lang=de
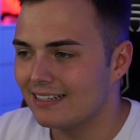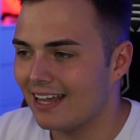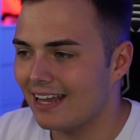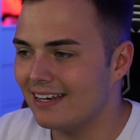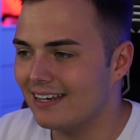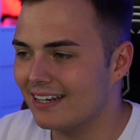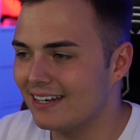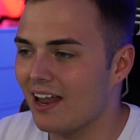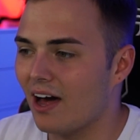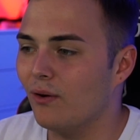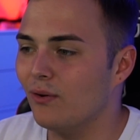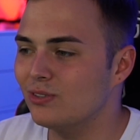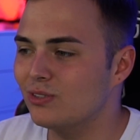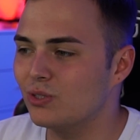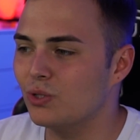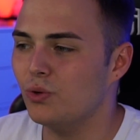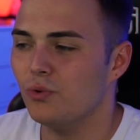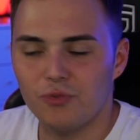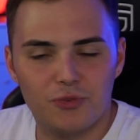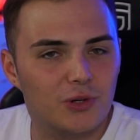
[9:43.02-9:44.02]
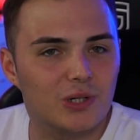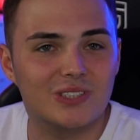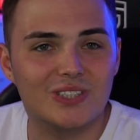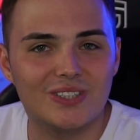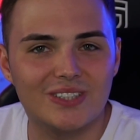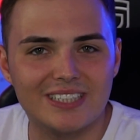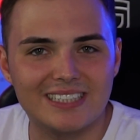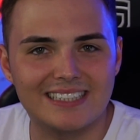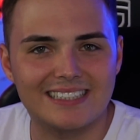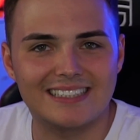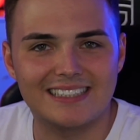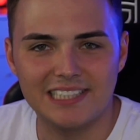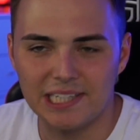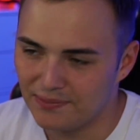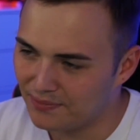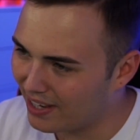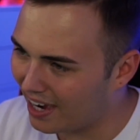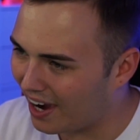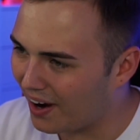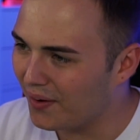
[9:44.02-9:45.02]
denn genauso funktioniert das
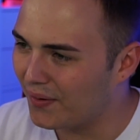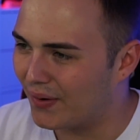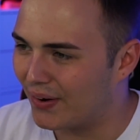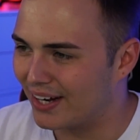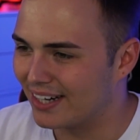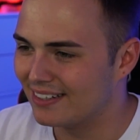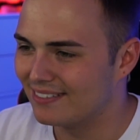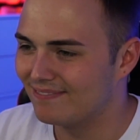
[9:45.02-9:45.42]
Team ja auch.